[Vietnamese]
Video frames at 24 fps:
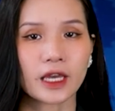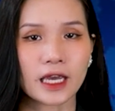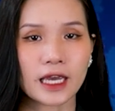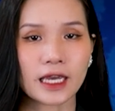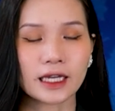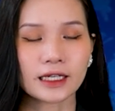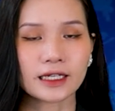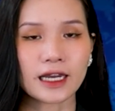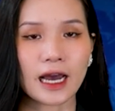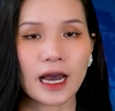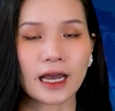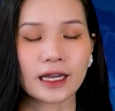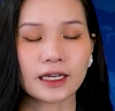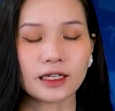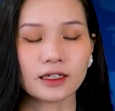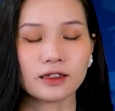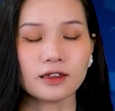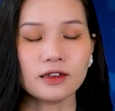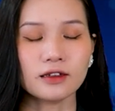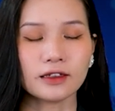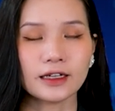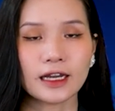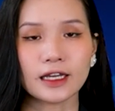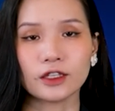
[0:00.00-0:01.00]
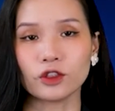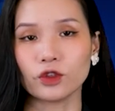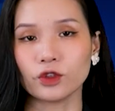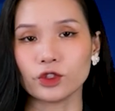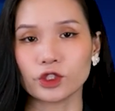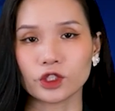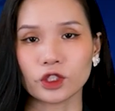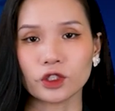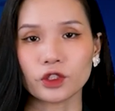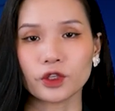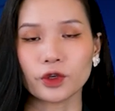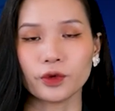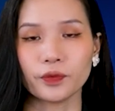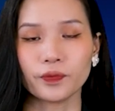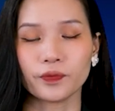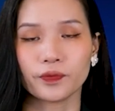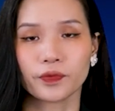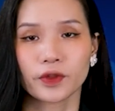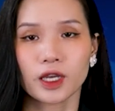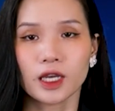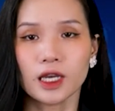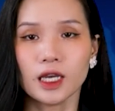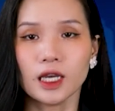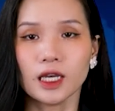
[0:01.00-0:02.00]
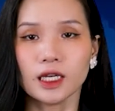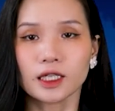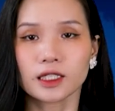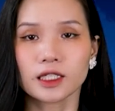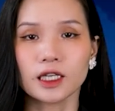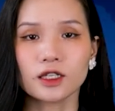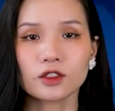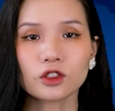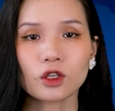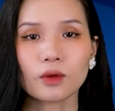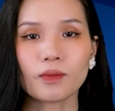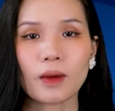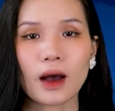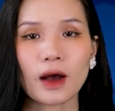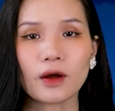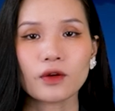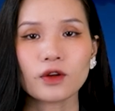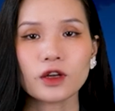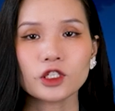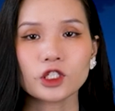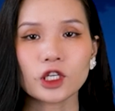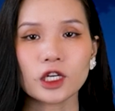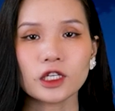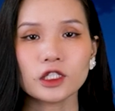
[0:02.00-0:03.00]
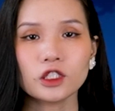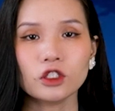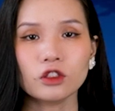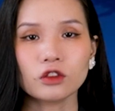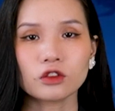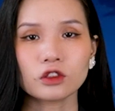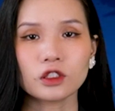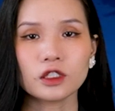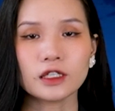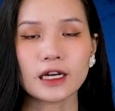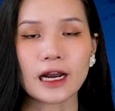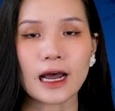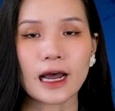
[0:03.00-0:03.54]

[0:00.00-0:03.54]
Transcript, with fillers: hiện đại được NATO sử dụng. Những thông báo nói trên được đưa